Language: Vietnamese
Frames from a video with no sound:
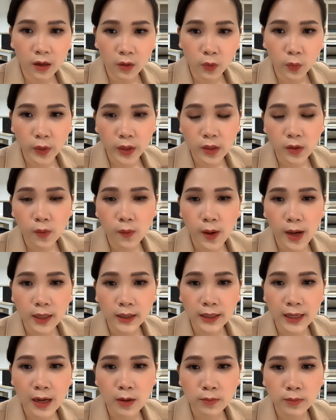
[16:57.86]
Nguyễn Hoàng
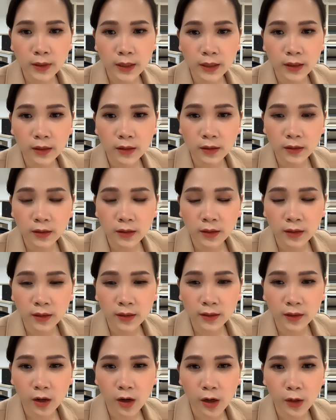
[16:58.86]
Long
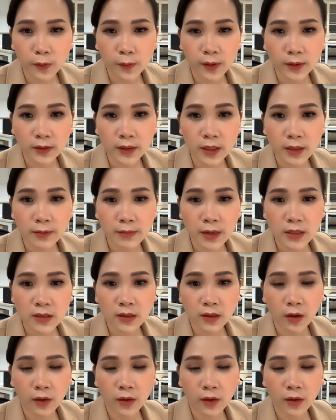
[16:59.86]
có hỏi Quảng Ninh bao giờ